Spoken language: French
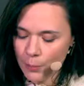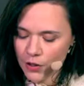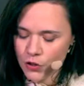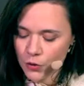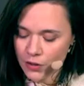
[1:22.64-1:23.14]
n'y a
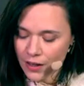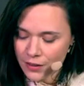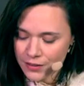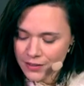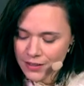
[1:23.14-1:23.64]
pas de
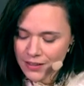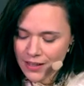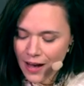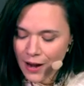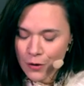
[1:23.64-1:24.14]
chagrin
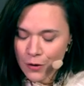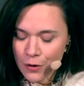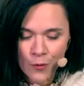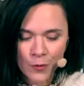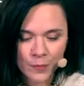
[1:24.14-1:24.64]
ici.
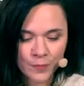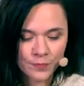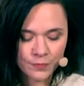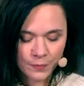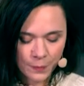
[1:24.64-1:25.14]
Allons.
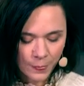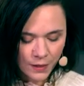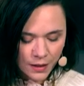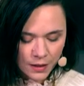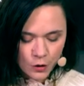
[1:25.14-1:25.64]

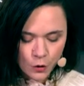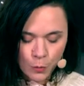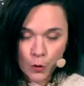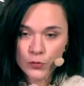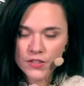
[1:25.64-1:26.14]

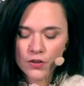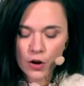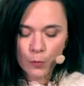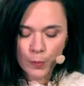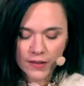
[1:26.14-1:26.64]
Le
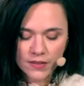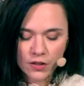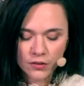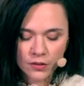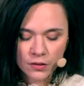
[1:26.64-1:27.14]
proviseur en
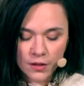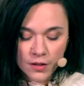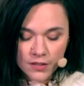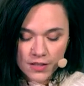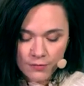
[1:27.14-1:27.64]
personne.
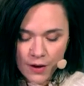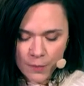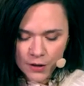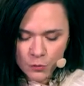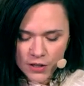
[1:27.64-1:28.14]
Ça
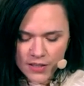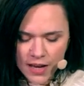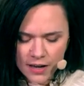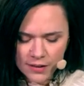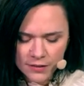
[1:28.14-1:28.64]
va,
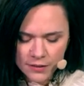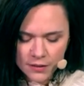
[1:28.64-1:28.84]
mademoiselle